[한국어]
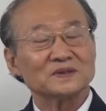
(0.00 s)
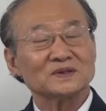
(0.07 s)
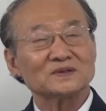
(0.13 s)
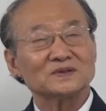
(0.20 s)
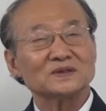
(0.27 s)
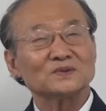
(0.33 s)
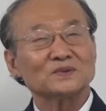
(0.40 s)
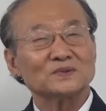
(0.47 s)

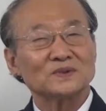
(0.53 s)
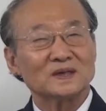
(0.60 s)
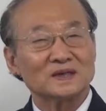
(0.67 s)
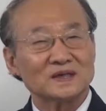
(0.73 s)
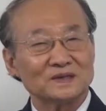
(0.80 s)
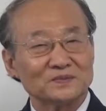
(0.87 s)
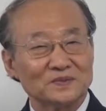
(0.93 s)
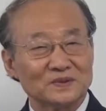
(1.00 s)
천국 간
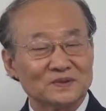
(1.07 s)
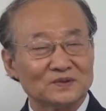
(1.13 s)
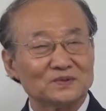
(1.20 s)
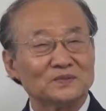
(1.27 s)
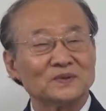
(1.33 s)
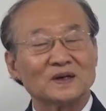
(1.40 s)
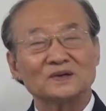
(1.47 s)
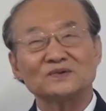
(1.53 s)
기분
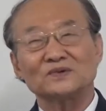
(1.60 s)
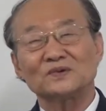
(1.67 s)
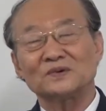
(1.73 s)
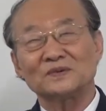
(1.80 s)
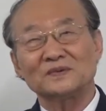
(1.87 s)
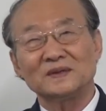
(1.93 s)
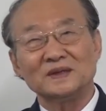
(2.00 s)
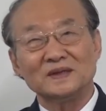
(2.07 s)

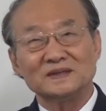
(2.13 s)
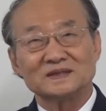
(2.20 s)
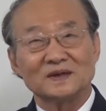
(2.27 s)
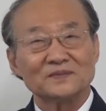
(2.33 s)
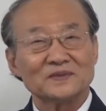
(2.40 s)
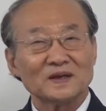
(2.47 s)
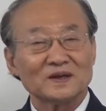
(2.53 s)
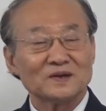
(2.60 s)
누워가지고
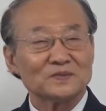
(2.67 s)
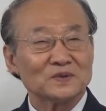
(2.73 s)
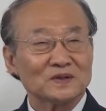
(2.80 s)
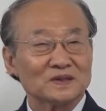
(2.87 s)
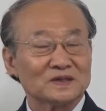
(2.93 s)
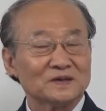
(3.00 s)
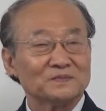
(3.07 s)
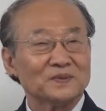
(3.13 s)
잠자는
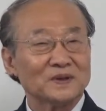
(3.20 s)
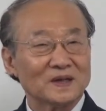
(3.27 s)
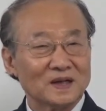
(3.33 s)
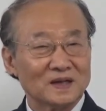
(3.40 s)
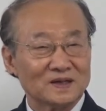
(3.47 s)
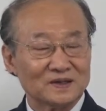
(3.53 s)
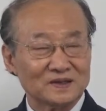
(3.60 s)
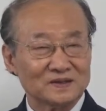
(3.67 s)
것보다 더
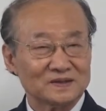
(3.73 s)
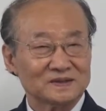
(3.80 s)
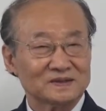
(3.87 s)
편안한 거야